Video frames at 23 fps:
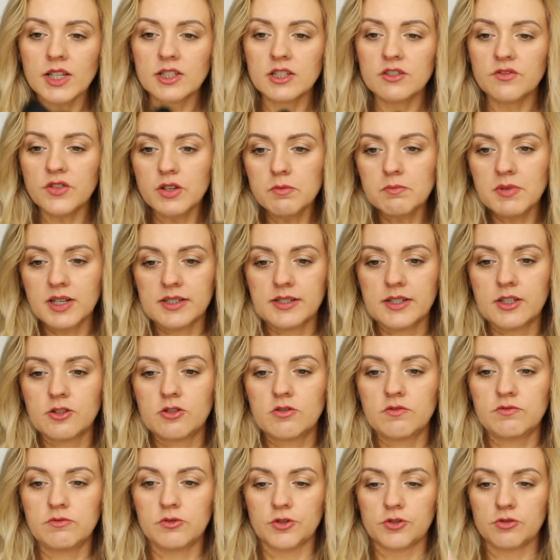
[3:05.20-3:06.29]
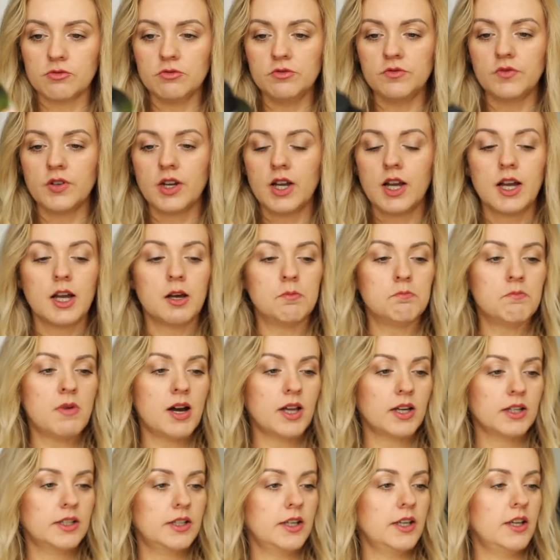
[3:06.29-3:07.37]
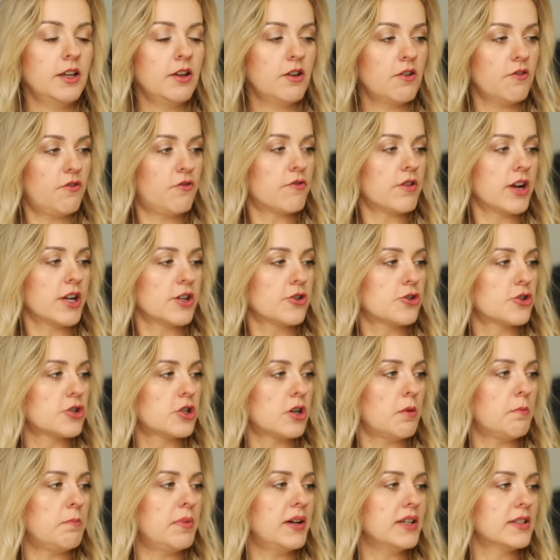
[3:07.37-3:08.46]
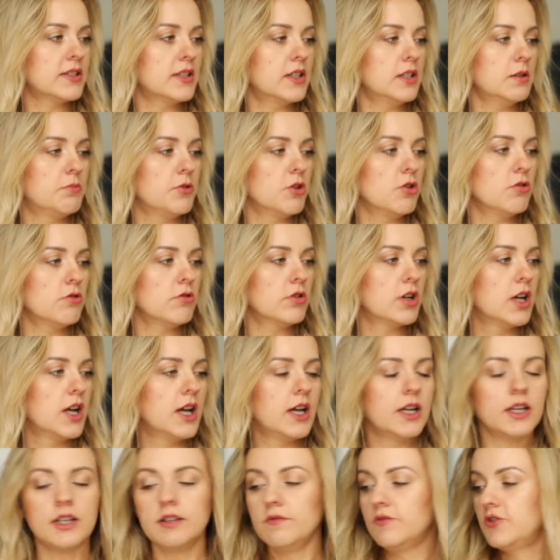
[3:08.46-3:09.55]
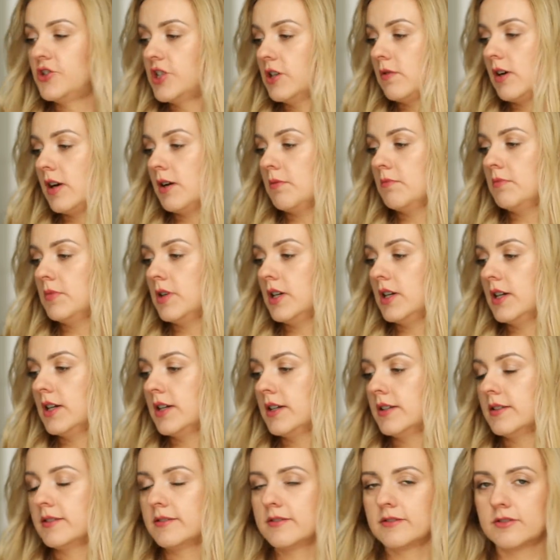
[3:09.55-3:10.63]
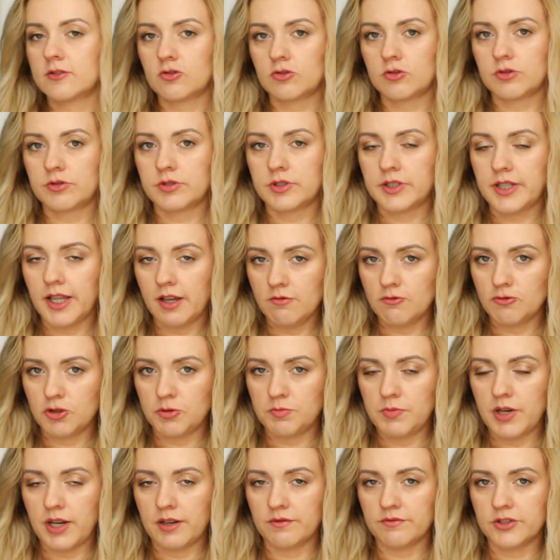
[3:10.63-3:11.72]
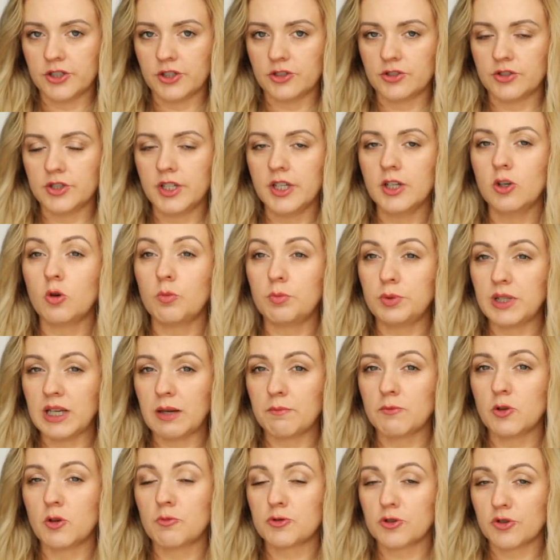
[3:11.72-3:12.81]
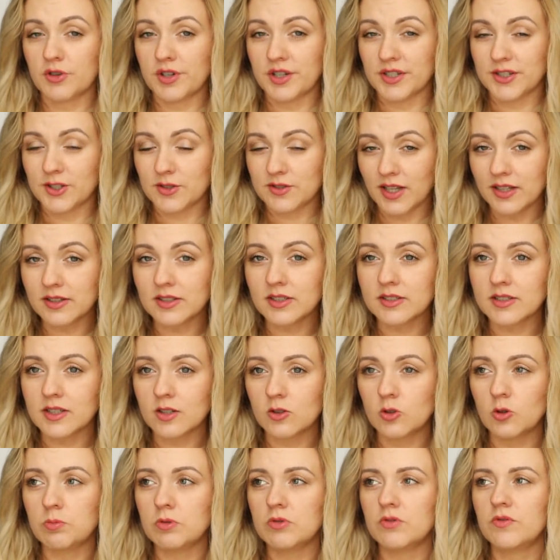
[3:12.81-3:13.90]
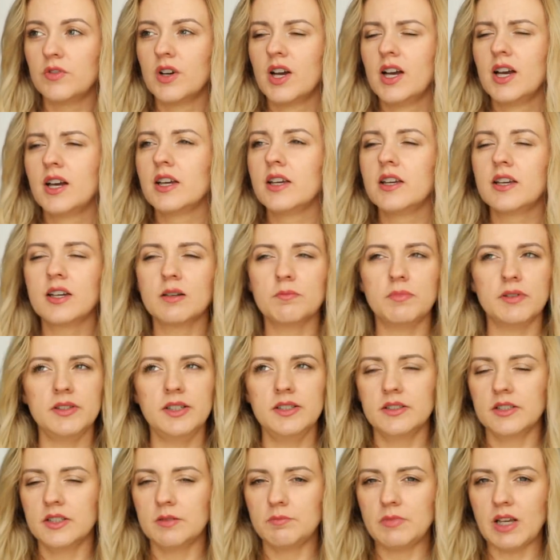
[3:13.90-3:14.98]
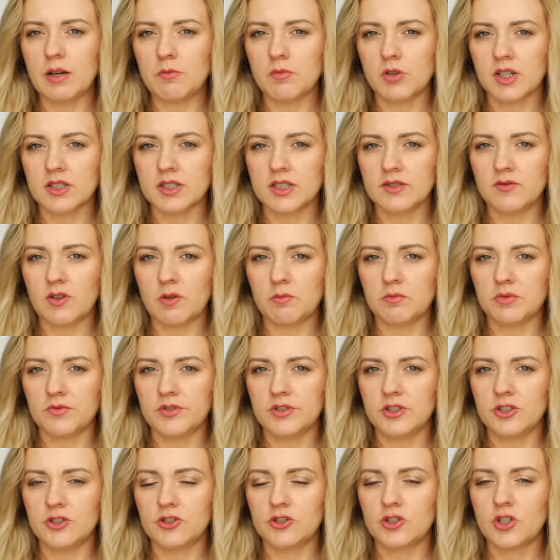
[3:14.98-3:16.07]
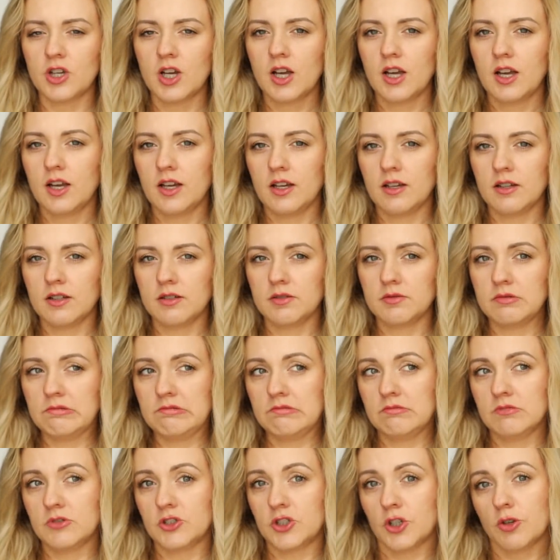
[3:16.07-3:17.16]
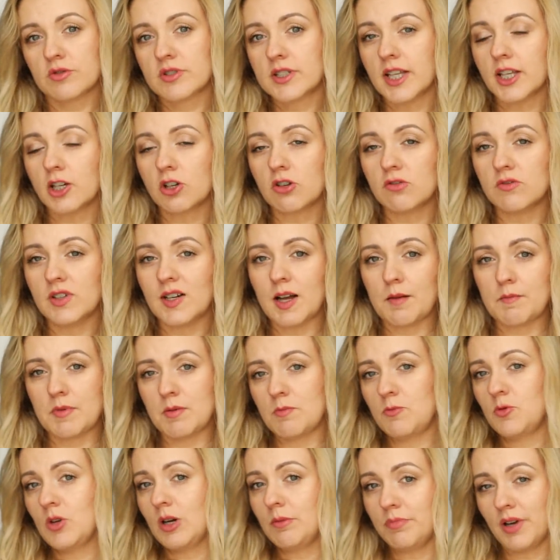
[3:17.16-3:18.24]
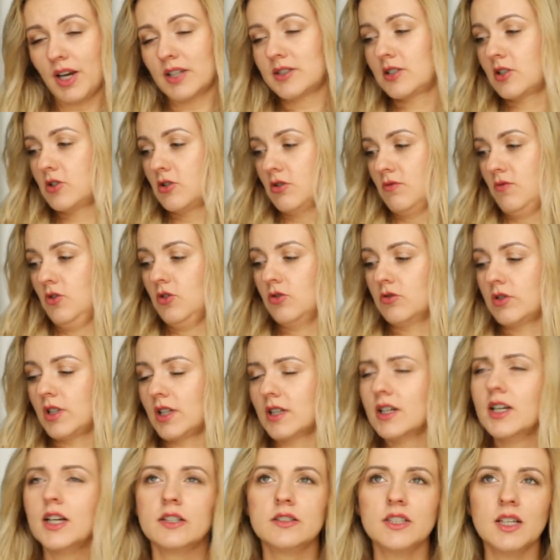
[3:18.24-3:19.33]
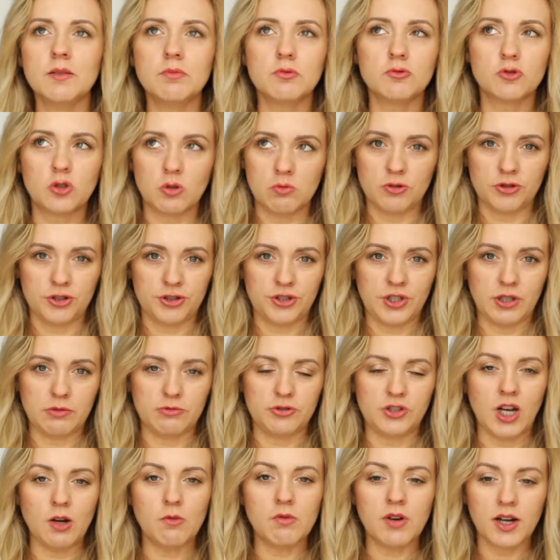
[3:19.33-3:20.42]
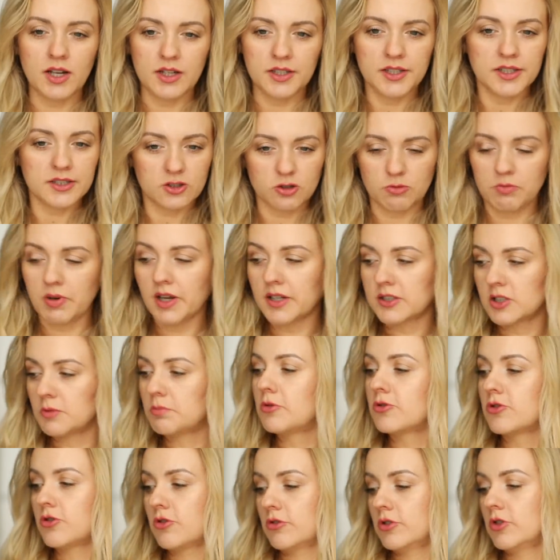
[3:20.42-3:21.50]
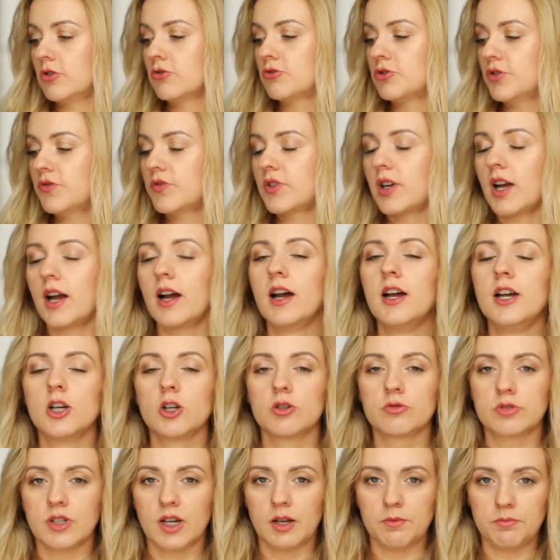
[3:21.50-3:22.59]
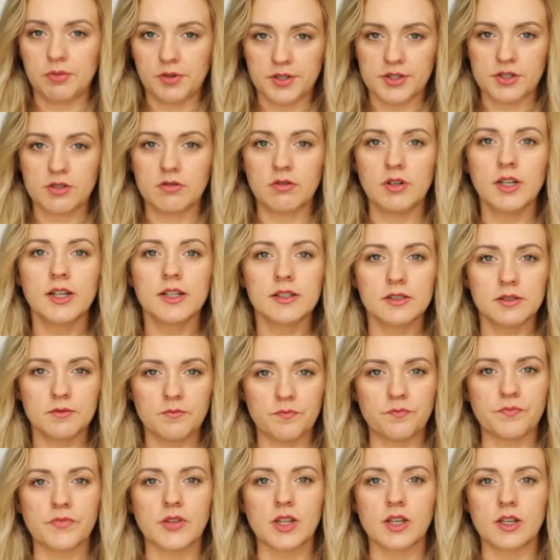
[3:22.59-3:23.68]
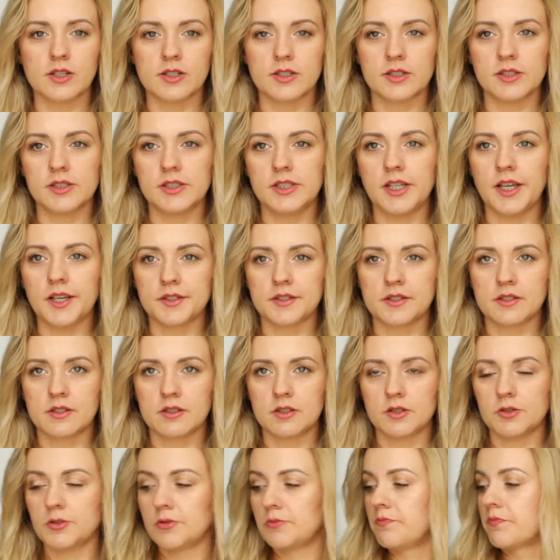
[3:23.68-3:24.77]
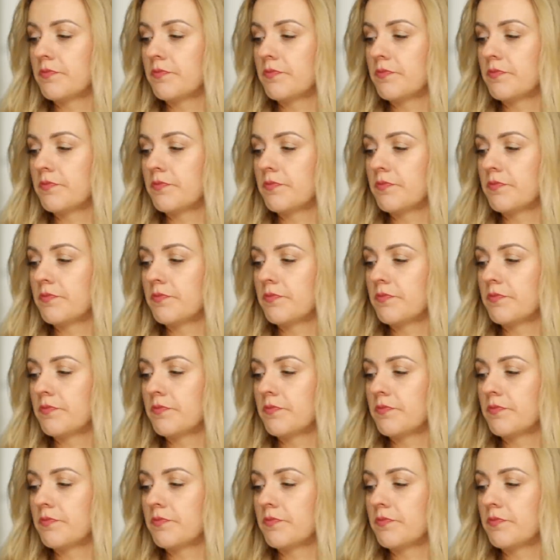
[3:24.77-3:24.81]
dwie maski do włosów marki Fresh Petal Pure i wzięłam e, Tę już miałam wcześniej, kupiłam ją przy okazji ostatnich zakupów i chyba nigdy nie miałam okazji Wam powiedzieć, e, że ją zdenkowałam i byłam bardzo zadowolona. Nie był to może szał ciało, ale jest to bardzo porządna odżywka, która po raz kolejny e, jest